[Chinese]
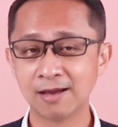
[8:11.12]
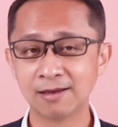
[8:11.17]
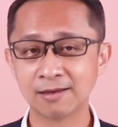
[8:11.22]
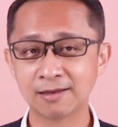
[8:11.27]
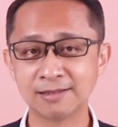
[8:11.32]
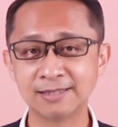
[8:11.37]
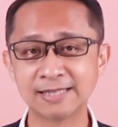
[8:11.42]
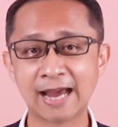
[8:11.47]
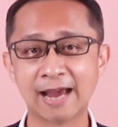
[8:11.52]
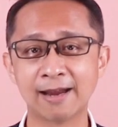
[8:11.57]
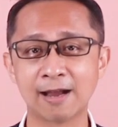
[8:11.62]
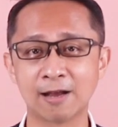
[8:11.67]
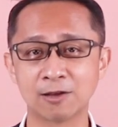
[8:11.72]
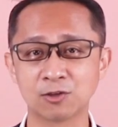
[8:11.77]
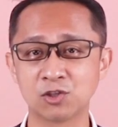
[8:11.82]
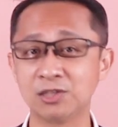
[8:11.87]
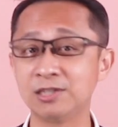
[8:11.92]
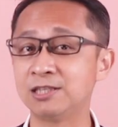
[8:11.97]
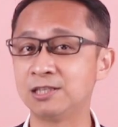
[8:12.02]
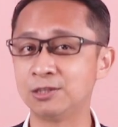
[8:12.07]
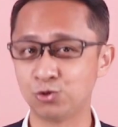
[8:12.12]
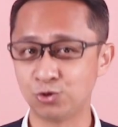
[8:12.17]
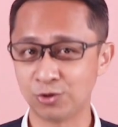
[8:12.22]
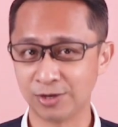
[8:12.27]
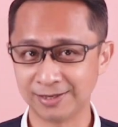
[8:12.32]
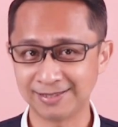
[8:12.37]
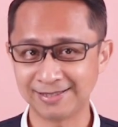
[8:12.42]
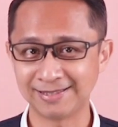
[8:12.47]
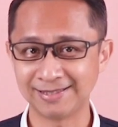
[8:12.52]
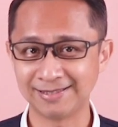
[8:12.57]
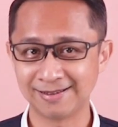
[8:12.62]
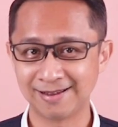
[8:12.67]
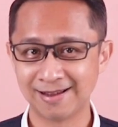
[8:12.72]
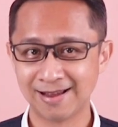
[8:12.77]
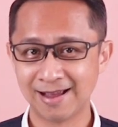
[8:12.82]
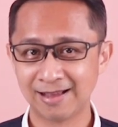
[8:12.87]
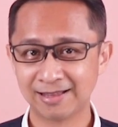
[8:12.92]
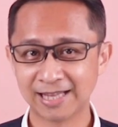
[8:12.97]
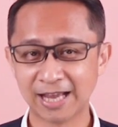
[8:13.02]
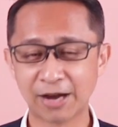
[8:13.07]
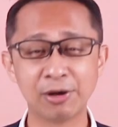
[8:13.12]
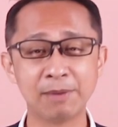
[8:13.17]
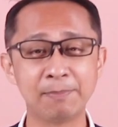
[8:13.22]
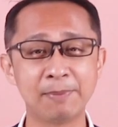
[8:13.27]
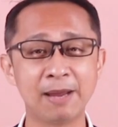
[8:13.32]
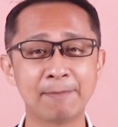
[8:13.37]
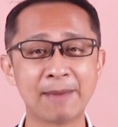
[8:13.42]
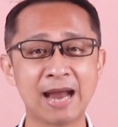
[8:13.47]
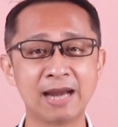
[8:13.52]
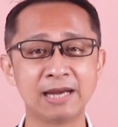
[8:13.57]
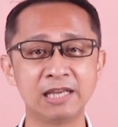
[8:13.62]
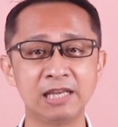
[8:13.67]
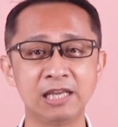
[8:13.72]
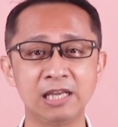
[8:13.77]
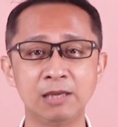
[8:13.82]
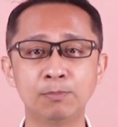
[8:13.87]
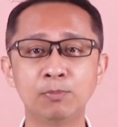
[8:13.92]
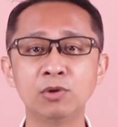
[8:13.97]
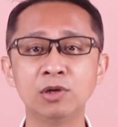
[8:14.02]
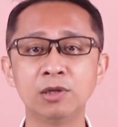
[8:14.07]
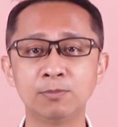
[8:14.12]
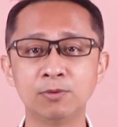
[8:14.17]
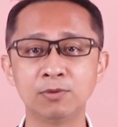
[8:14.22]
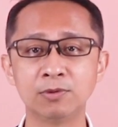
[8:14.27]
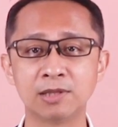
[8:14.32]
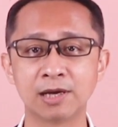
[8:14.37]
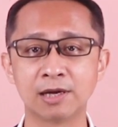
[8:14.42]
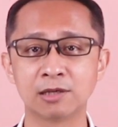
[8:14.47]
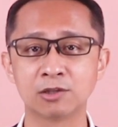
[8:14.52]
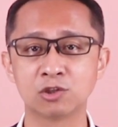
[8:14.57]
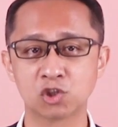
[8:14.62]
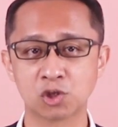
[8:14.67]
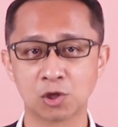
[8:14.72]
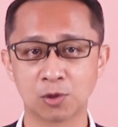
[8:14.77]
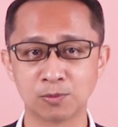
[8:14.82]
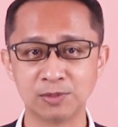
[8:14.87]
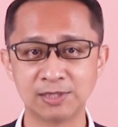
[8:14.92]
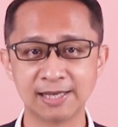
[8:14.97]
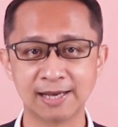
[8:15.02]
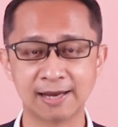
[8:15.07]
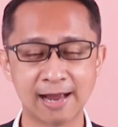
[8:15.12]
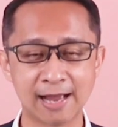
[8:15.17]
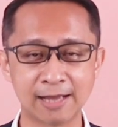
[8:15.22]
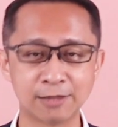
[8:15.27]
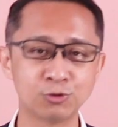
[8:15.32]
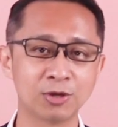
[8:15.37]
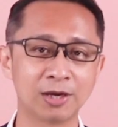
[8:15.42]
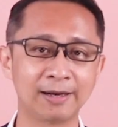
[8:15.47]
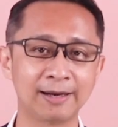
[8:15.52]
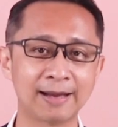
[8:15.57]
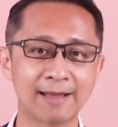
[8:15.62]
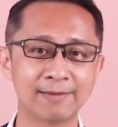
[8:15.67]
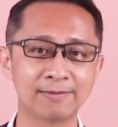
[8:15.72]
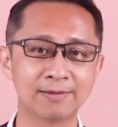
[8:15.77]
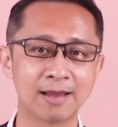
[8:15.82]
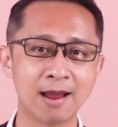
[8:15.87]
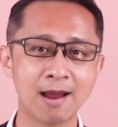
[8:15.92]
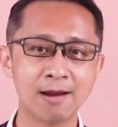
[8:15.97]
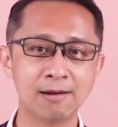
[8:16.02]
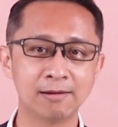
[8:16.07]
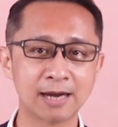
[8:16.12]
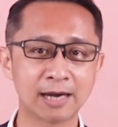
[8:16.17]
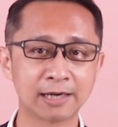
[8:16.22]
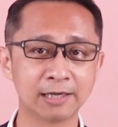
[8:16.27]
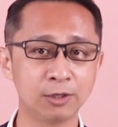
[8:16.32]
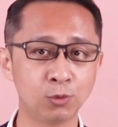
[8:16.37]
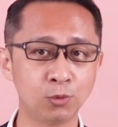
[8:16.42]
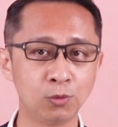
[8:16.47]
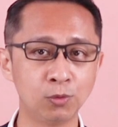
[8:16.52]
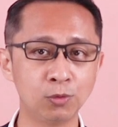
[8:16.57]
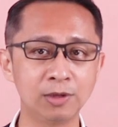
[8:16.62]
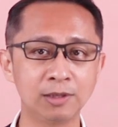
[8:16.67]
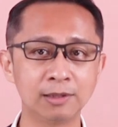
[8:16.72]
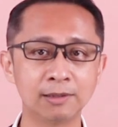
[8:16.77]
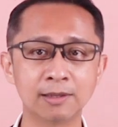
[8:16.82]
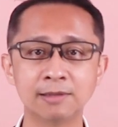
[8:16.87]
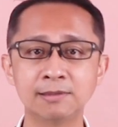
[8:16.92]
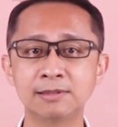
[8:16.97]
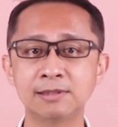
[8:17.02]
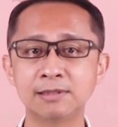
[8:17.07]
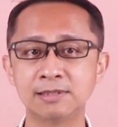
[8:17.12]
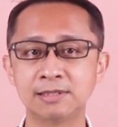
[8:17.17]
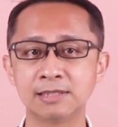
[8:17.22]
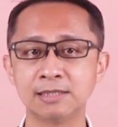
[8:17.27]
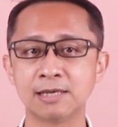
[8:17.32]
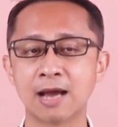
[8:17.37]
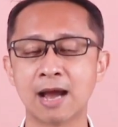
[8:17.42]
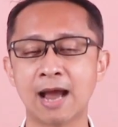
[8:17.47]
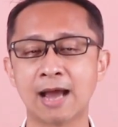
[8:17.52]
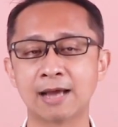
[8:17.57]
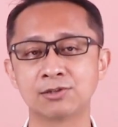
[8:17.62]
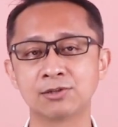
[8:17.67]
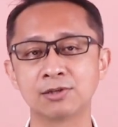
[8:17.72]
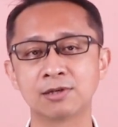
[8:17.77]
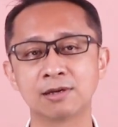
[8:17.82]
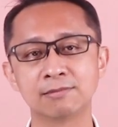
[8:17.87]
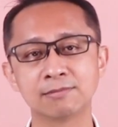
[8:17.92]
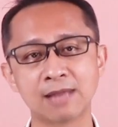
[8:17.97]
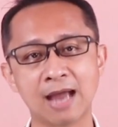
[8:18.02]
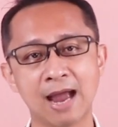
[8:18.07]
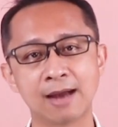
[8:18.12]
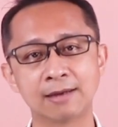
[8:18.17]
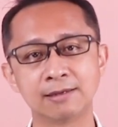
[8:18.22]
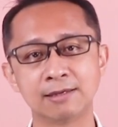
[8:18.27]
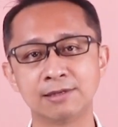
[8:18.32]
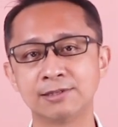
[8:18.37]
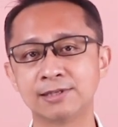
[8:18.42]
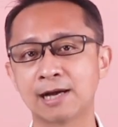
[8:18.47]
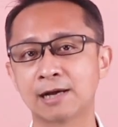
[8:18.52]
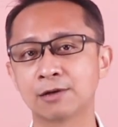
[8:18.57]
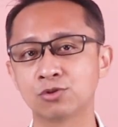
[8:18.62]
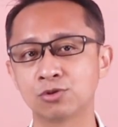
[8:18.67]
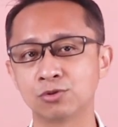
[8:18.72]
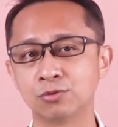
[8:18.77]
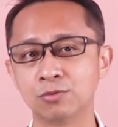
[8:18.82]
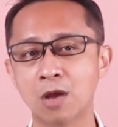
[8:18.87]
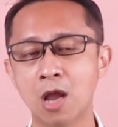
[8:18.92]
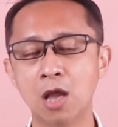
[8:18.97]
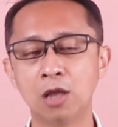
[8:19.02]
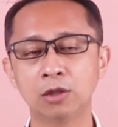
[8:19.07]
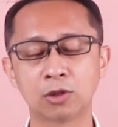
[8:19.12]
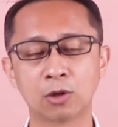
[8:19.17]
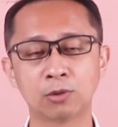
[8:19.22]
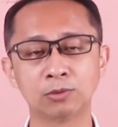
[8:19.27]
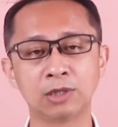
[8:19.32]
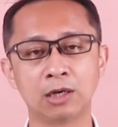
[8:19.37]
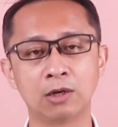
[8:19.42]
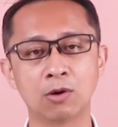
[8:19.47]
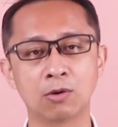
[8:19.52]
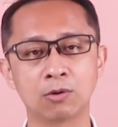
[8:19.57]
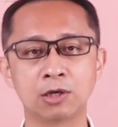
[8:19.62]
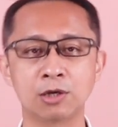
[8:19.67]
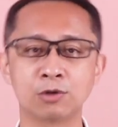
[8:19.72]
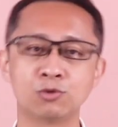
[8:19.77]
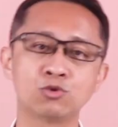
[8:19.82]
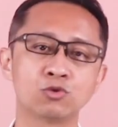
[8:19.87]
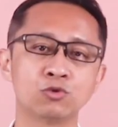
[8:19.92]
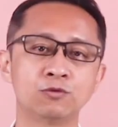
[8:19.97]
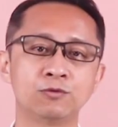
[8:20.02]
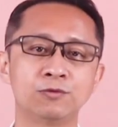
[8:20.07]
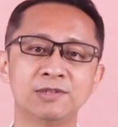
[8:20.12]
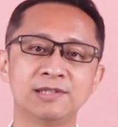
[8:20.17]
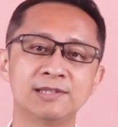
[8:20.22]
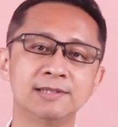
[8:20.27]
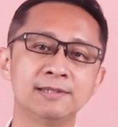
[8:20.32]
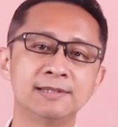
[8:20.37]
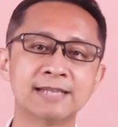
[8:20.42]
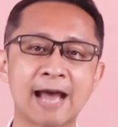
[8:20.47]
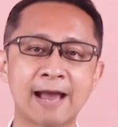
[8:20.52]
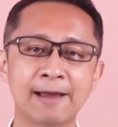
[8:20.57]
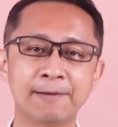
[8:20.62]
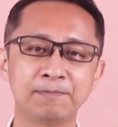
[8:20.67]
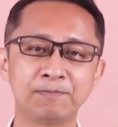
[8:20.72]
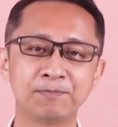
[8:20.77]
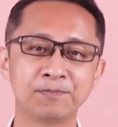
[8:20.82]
跟嘉颖老师一起学习，他会陪伴你一步一步的重建安全感。让你无论跟自己还是跟他人相处都能够更舒服自在。